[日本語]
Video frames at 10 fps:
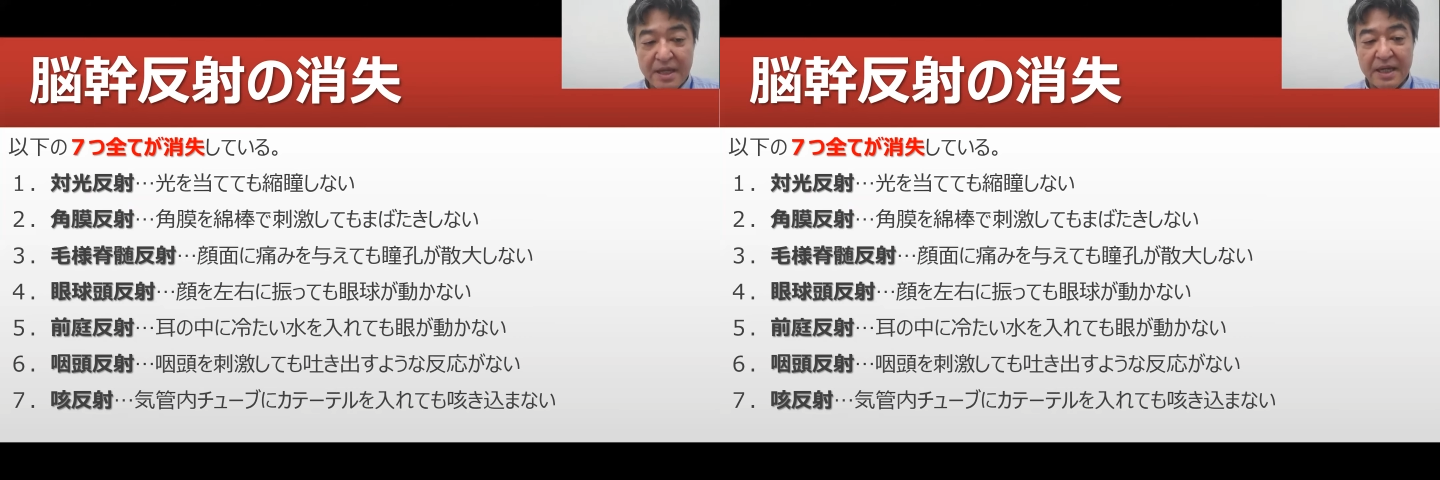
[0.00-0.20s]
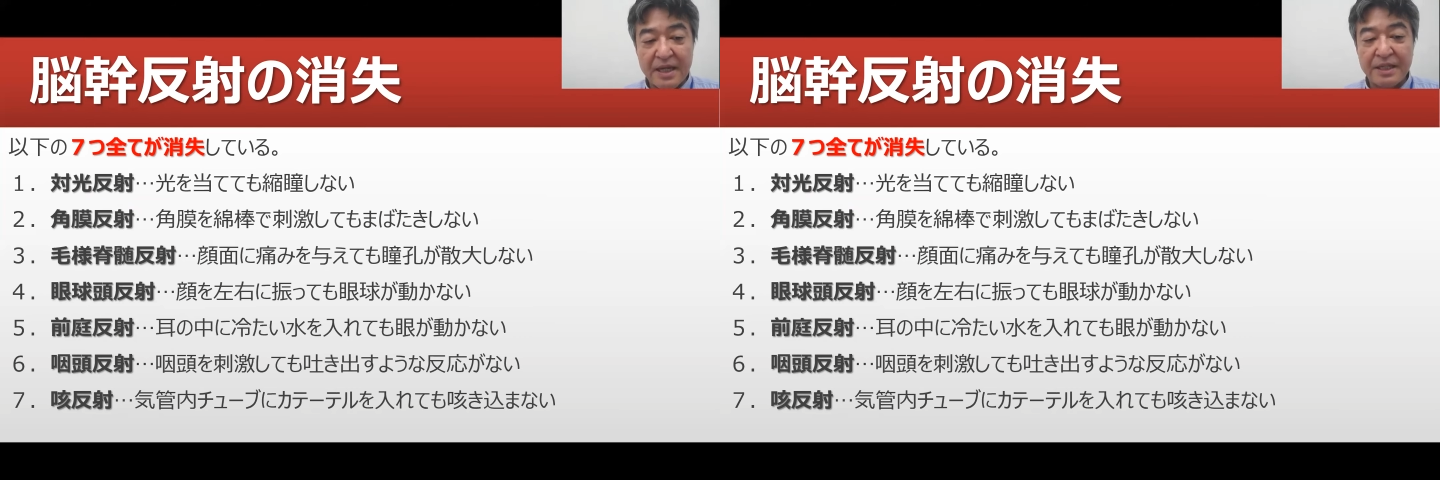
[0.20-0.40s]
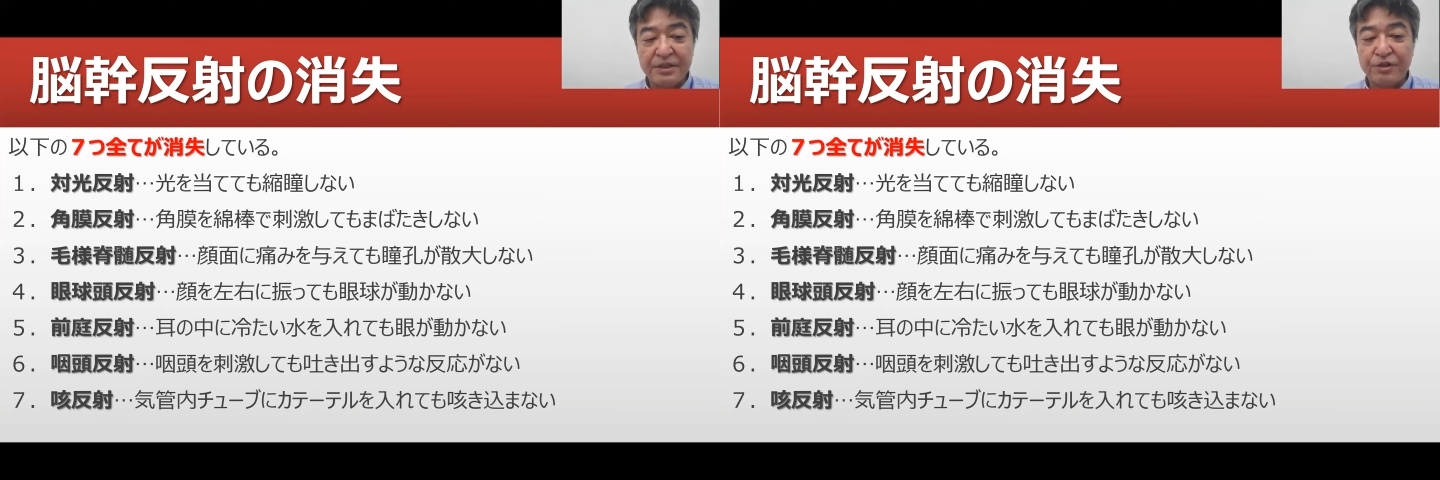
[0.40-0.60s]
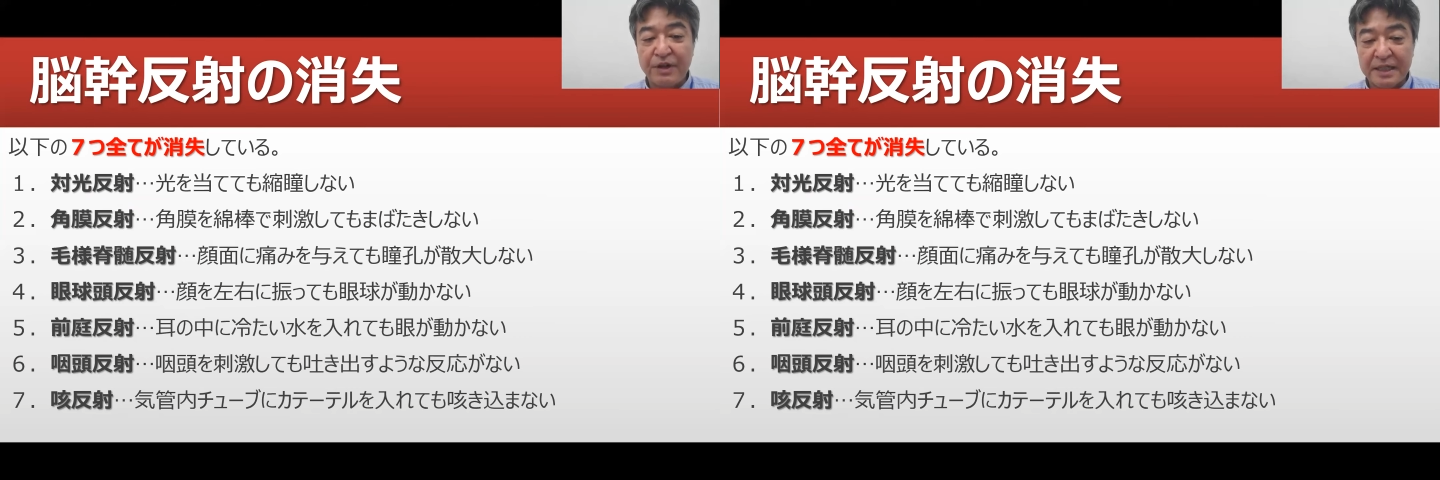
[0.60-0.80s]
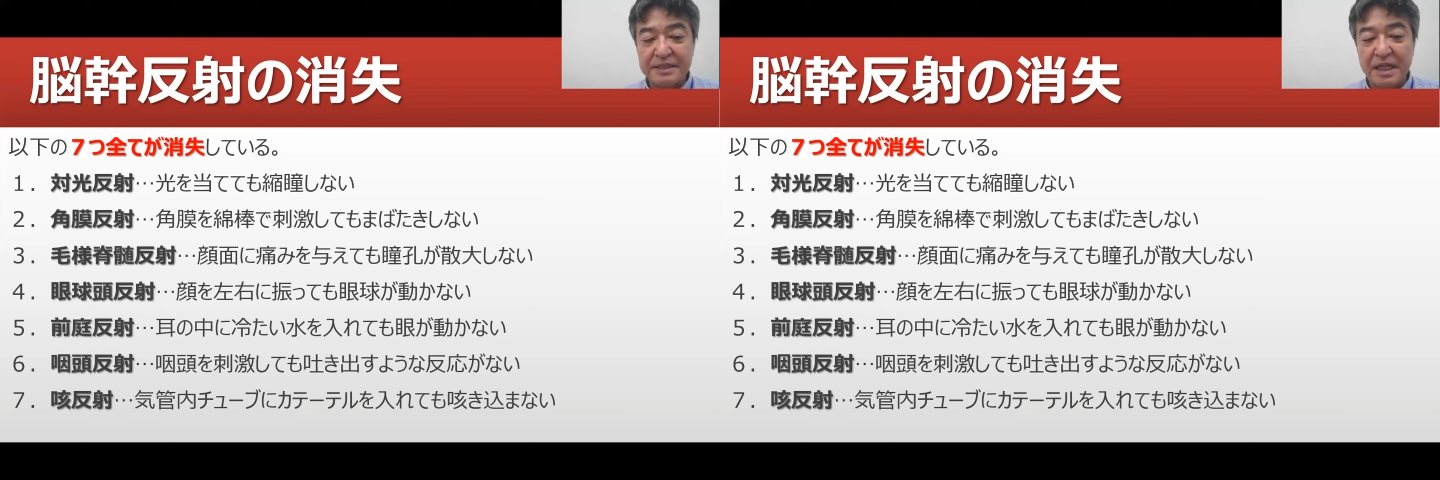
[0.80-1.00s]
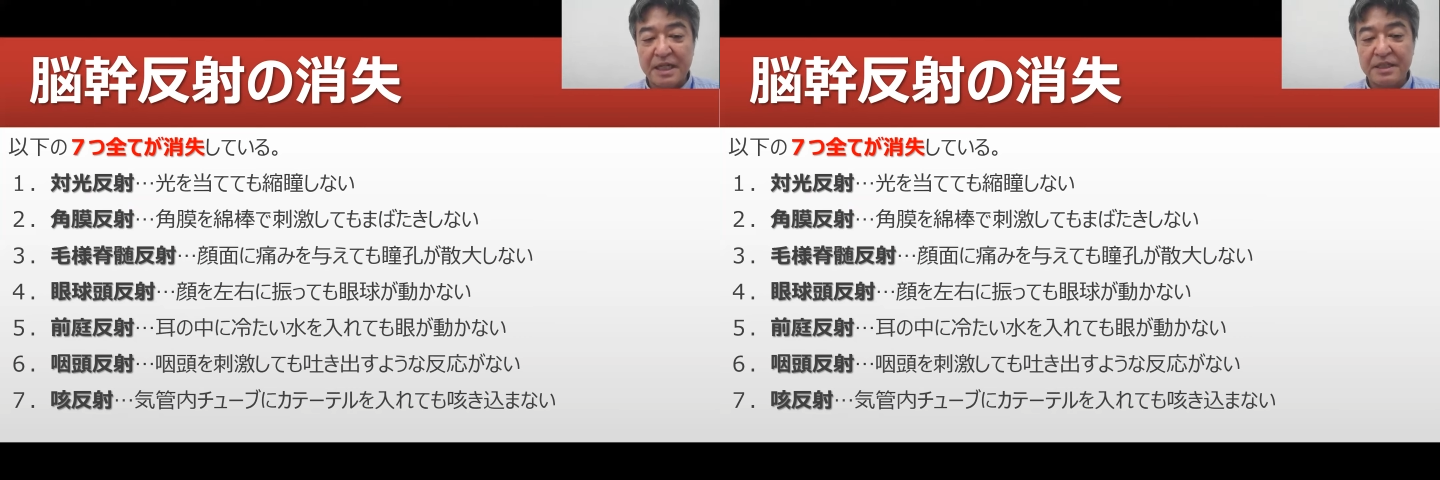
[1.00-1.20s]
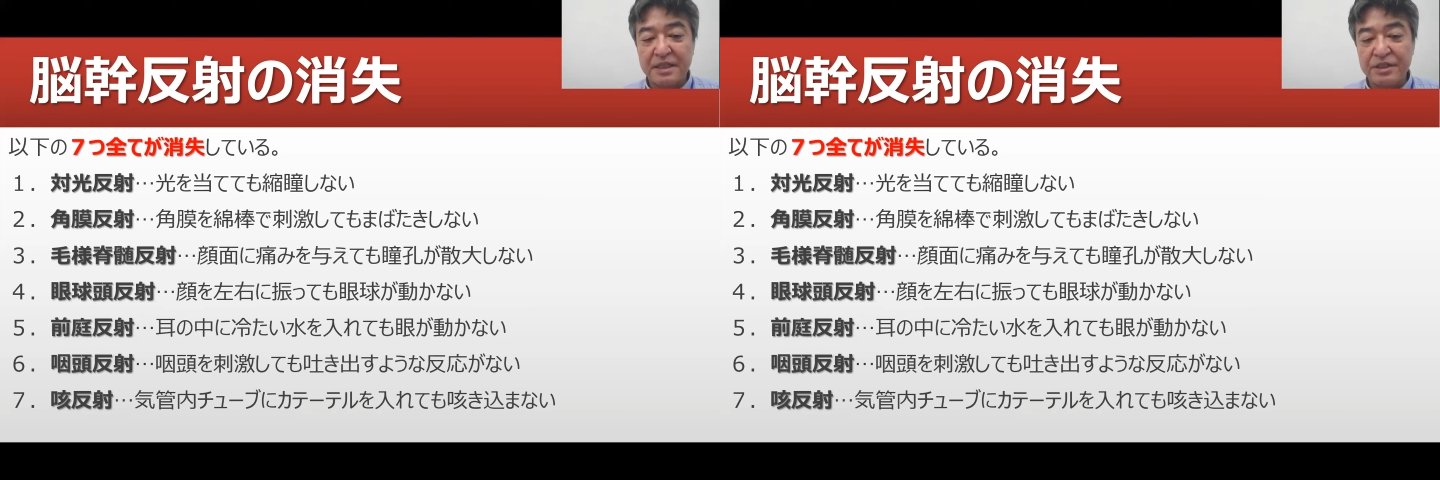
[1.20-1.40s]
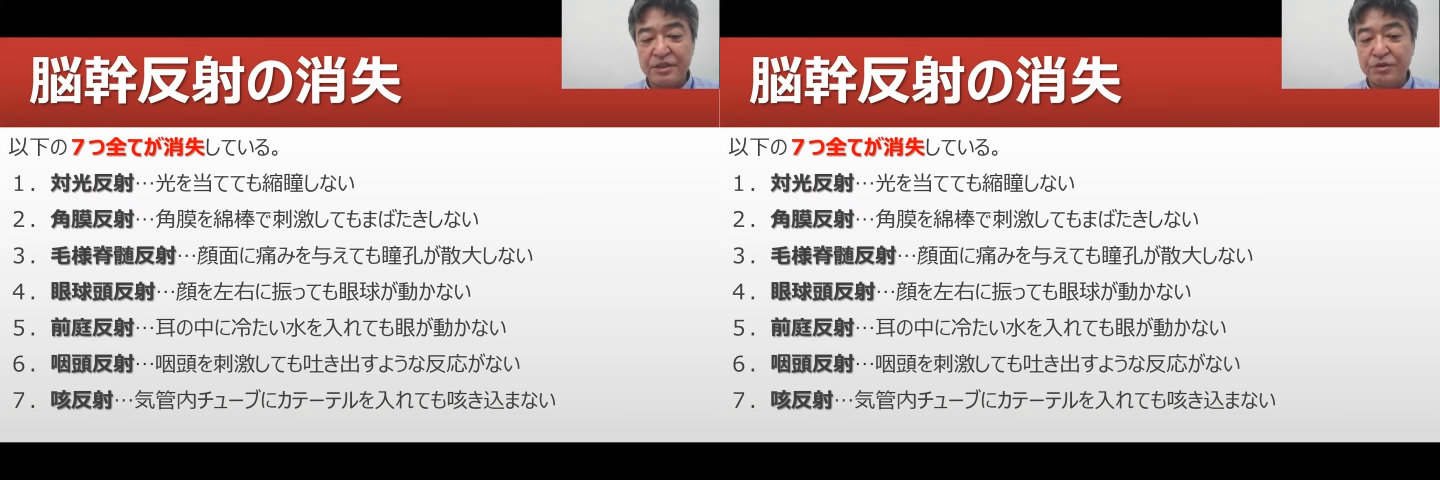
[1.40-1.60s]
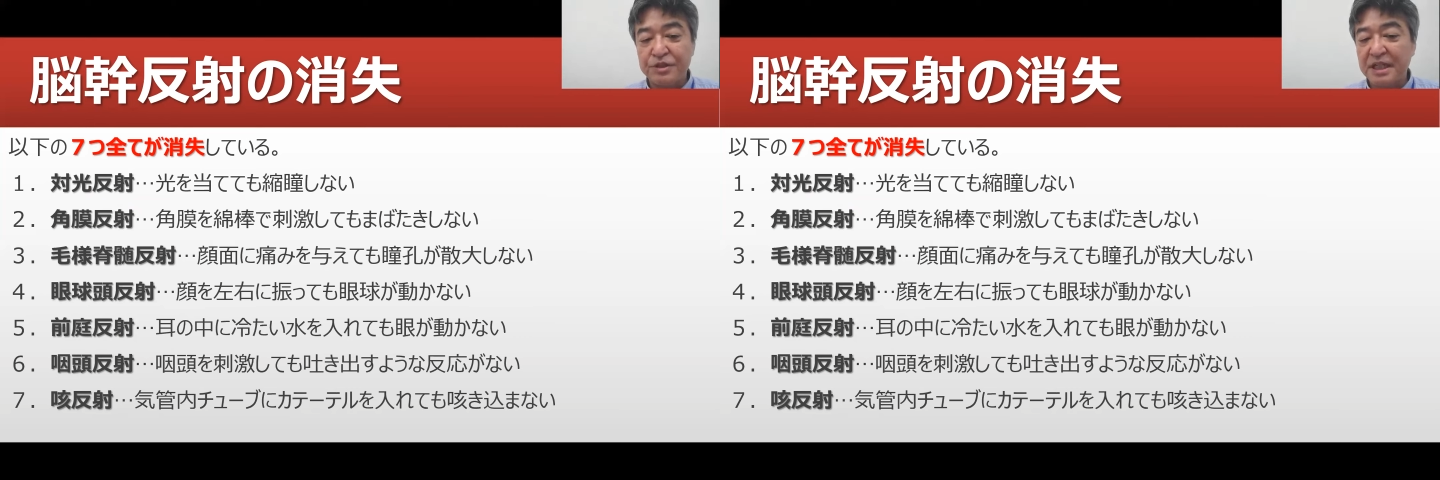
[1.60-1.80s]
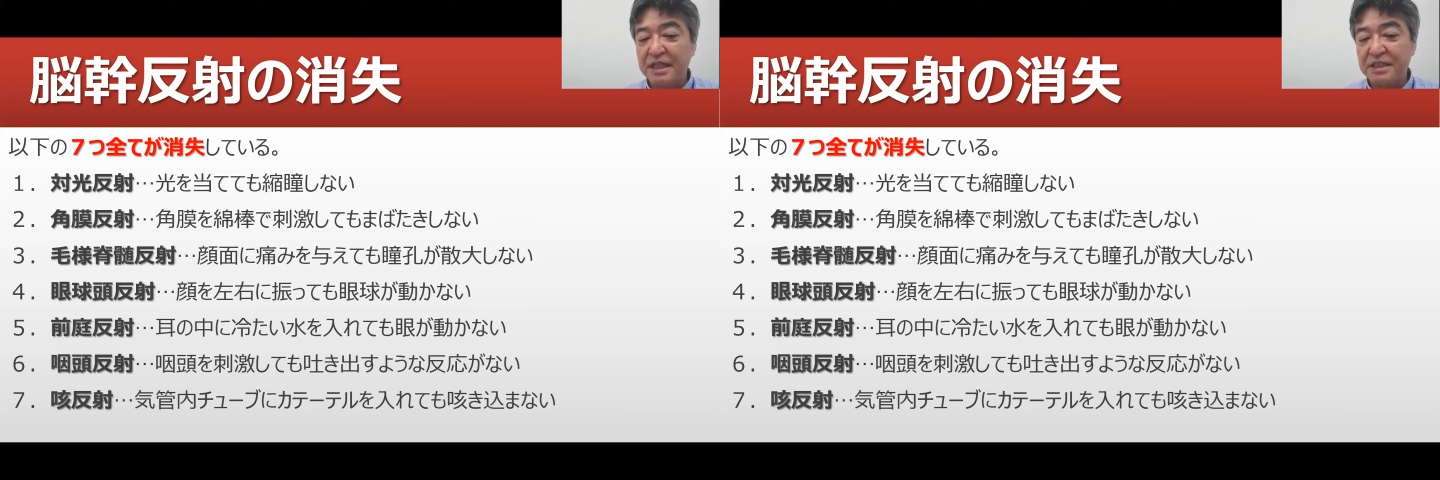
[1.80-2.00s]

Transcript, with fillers: え咽頭反射、咽頭を刺激